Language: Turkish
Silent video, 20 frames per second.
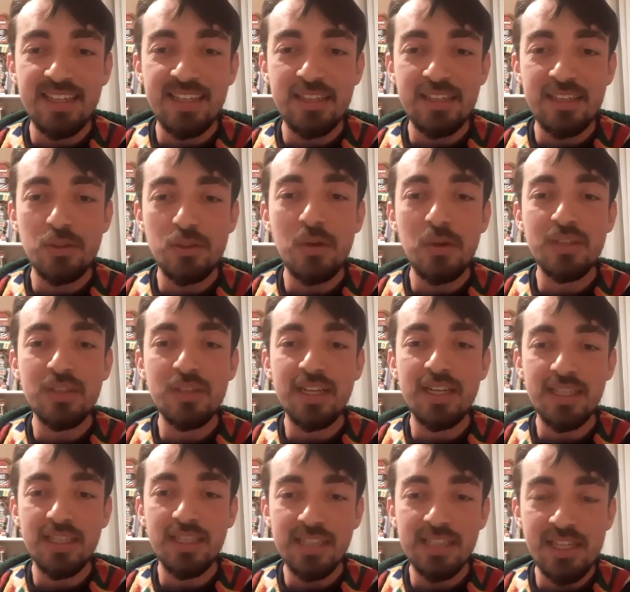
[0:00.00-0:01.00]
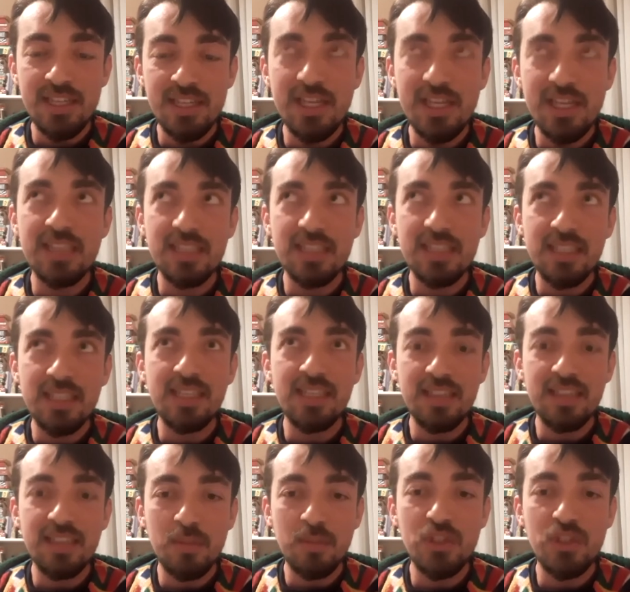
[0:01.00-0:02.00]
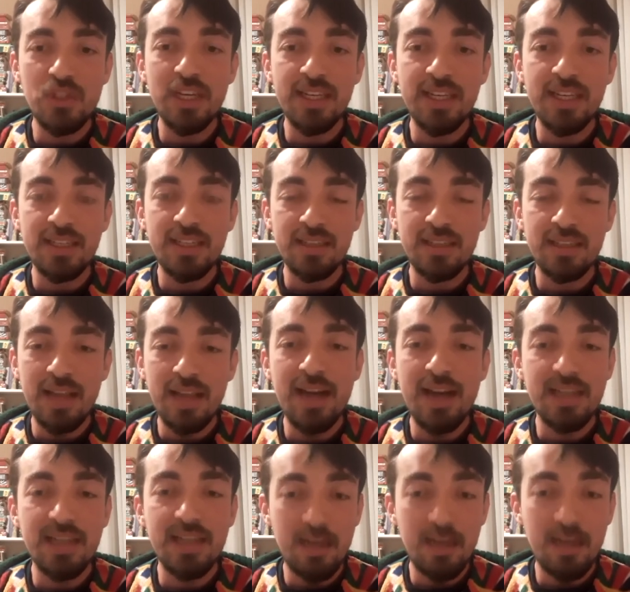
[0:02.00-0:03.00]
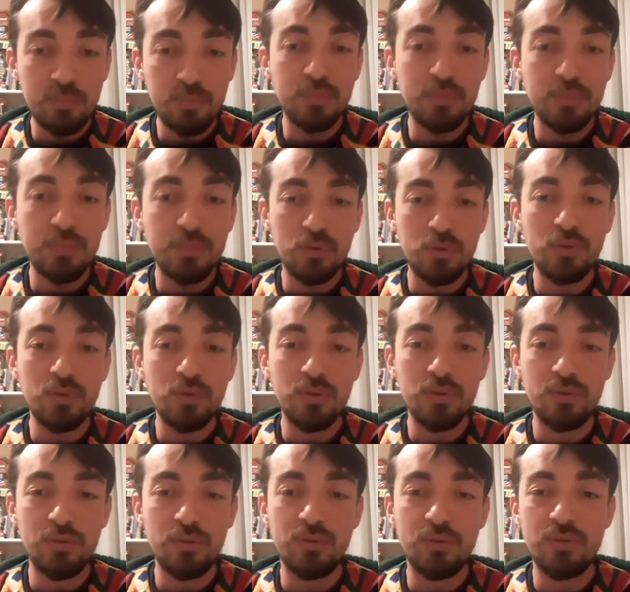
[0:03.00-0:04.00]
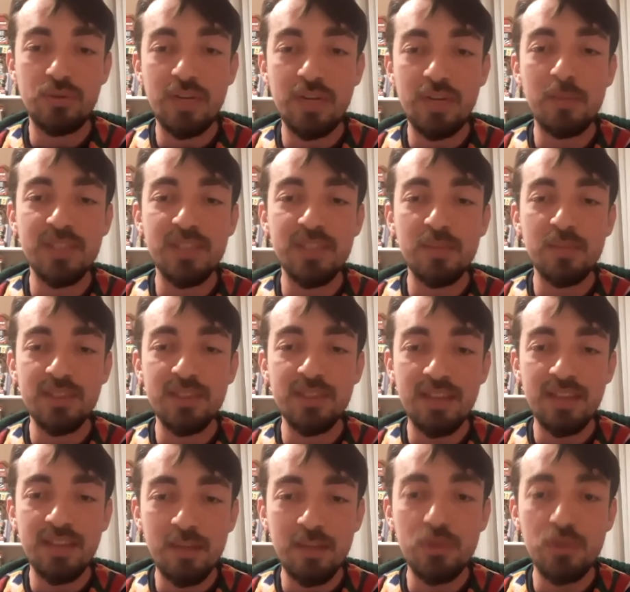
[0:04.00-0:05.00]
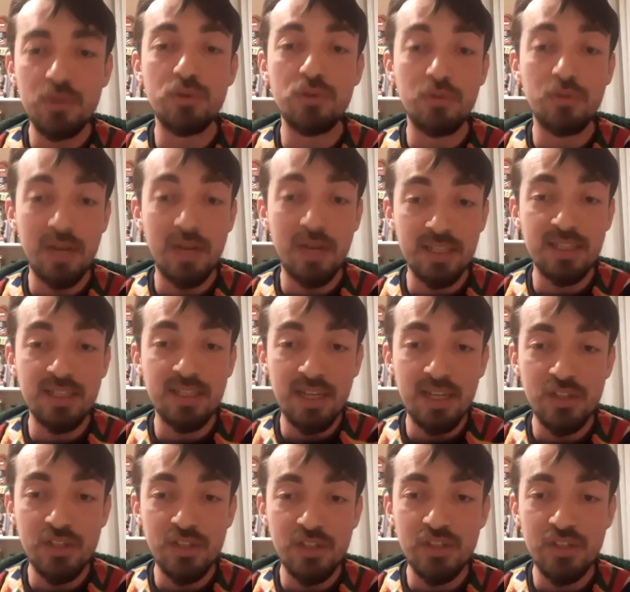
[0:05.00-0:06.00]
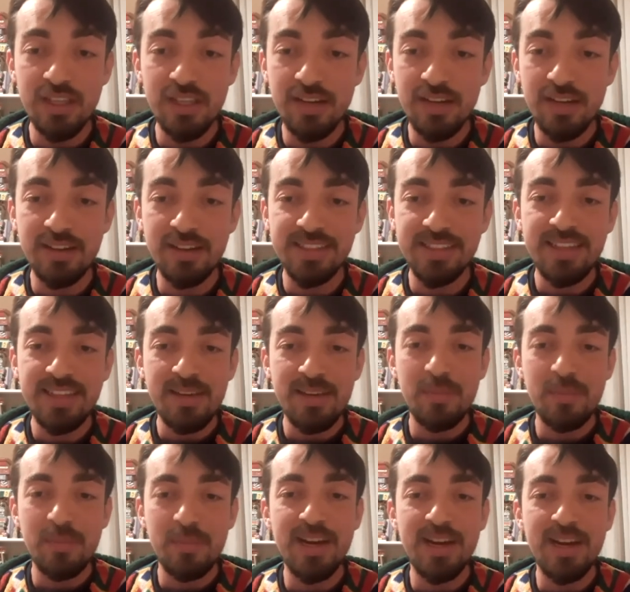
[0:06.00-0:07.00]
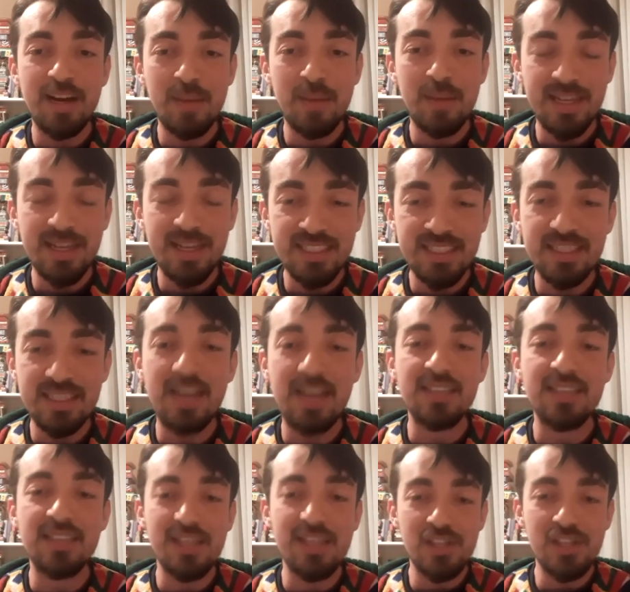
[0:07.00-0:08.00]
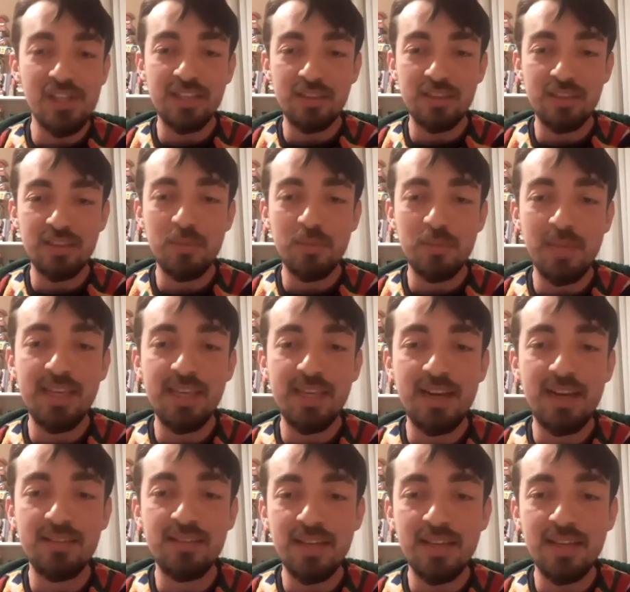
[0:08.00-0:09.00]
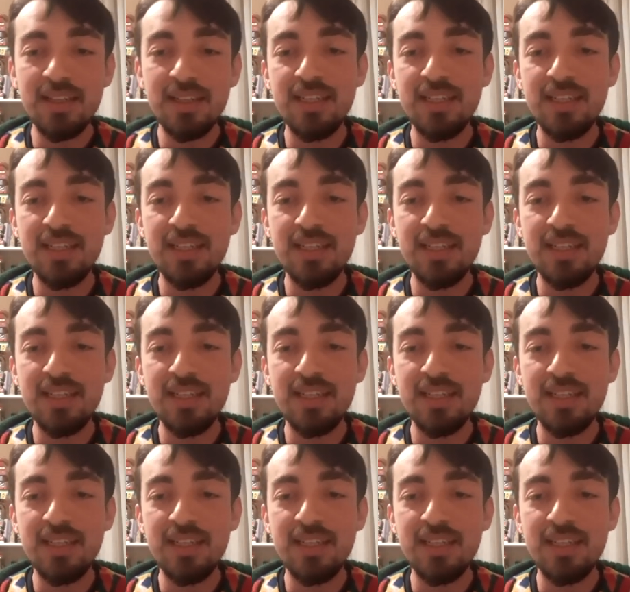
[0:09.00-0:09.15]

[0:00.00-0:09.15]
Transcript: sonra geçen sene yine bir şeyler yap günü e, kapsamında bir sürü farklı sanatçıyla beraber Alsancak'ta bir mekanda